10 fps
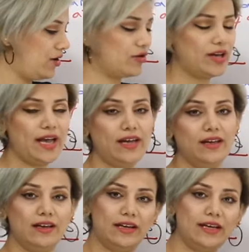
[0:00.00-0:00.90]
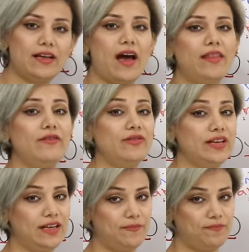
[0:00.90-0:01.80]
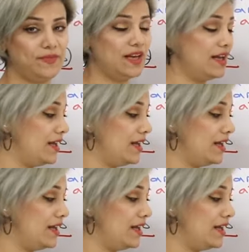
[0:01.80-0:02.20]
اوكي اللي هي احذف الاي e.